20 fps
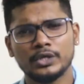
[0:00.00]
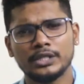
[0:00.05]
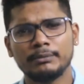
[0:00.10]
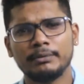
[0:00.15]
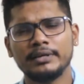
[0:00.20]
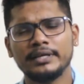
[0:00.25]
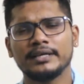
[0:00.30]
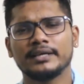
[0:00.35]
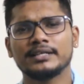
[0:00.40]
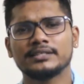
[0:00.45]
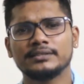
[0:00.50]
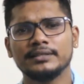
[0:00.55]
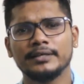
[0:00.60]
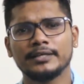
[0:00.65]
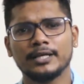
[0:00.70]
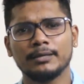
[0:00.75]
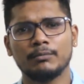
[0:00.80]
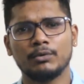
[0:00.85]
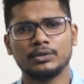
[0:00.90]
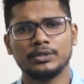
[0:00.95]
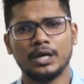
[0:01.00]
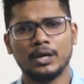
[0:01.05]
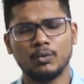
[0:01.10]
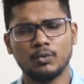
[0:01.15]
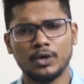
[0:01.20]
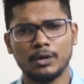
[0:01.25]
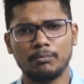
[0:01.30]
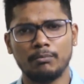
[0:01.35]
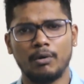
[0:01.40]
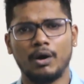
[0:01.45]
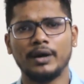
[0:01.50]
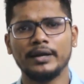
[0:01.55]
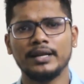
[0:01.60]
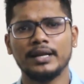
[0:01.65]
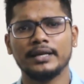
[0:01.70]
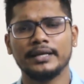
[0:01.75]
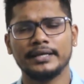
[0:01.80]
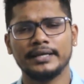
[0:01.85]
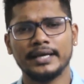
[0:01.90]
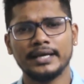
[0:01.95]
ஸோ இந்த மாதிரி நீங்கள் ரெஸ்ட்டில் இருக்கும்போது தான் உங்கள்
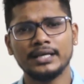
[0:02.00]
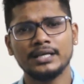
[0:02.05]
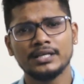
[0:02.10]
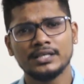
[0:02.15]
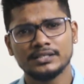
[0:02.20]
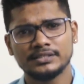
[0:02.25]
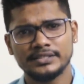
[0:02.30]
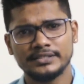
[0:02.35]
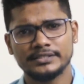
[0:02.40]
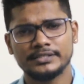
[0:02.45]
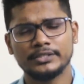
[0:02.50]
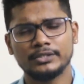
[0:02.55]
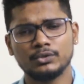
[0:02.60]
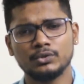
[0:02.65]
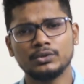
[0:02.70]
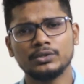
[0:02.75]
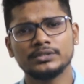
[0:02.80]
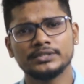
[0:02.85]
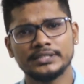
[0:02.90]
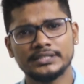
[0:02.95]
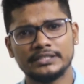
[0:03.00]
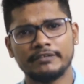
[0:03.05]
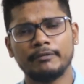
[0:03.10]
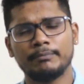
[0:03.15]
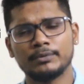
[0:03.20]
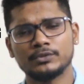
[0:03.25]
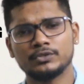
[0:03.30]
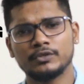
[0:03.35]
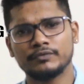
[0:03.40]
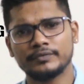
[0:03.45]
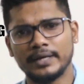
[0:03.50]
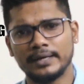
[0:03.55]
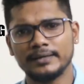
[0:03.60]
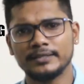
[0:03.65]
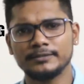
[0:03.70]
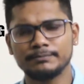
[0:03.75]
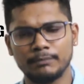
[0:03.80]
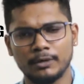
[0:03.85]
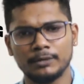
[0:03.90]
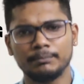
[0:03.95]
பாடியில் நீங்கள் சிக்ஸ்டி டு சிக்ஸ்டி ஃபைவ் பர்சன்ட் ஆஃப்
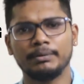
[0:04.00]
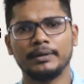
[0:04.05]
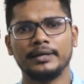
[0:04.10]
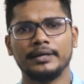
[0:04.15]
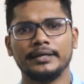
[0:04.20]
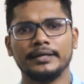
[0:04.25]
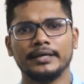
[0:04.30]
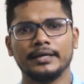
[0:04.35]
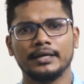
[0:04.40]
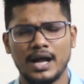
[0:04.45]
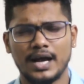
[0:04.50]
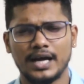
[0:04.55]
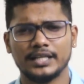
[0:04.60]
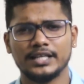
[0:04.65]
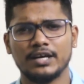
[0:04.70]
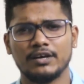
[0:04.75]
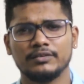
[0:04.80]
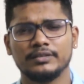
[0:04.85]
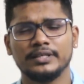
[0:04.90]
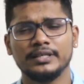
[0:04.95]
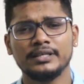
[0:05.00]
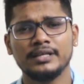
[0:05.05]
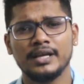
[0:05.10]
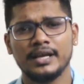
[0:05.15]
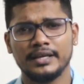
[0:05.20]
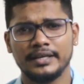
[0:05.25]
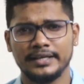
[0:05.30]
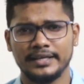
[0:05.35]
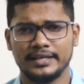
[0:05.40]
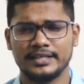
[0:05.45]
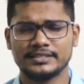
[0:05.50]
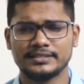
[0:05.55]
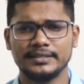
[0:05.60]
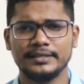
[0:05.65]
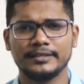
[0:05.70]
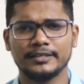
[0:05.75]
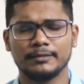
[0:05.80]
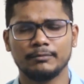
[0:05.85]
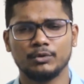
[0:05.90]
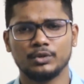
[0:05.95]
கேலரிஸ் பர்ன் பண்ணுறீங்க அதாவது நீங்கள்
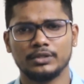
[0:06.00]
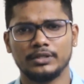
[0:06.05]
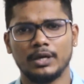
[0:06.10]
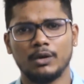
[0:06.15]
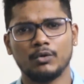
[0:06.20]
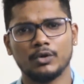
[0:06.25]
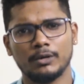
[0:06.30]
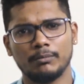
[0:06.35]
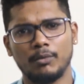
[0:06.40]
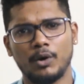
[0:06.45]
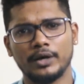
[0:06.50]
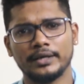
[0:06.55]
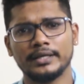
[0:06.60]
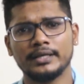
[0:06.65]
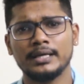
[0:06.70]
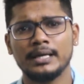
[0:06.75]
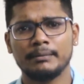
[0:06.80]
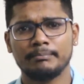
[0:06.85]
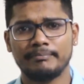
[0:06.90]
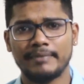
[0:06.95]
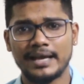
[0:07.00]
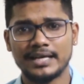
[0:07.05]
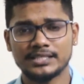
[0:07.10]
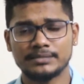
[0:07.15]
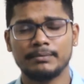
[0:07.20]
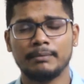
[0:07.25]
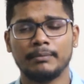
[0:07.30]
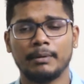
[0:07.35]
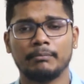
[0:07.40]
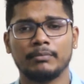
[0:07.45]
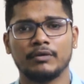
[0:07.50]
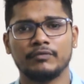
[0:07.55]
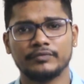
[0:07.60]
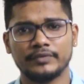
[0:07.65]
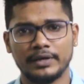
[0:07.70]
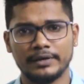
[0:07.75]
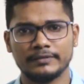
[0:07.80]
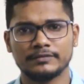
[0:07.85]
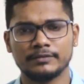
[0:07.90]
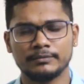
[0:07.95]
ரெஸ்ட்டில் இருக்கும்போது தான் உங்கள் பாடி மேக்ஸிமம் நம்பர் ஆஃப்
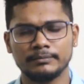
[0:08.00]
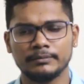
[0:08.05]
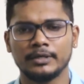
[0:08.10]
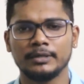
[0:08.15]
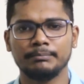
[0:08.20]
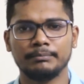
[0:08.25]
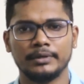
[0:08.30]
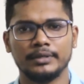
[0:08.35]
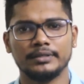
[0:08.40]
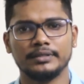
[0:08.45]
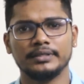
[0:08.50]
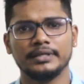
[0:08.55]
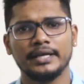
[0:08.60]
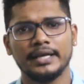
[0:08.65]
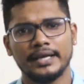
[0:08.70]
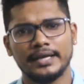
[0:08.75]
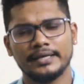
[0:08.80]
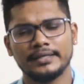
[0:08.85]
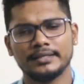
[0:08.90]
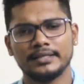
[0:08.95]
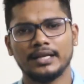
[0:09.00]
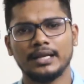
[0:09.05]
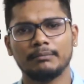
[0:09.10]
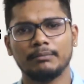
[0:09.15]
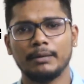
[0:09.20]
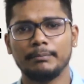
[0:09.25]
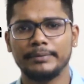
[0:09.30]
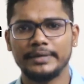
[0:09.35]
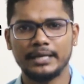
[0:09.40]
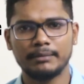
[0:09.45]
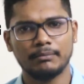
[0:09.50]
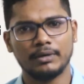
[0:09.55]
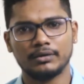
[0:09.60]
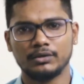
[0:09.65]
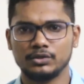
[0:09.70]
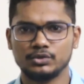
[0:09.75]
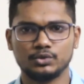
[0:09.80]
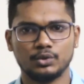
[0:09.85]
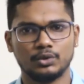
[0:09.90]
கேலரிஸ் வந்து பர்ன் பண்ணுது இதுதான் நம்ம பிஎம்ஆர்னு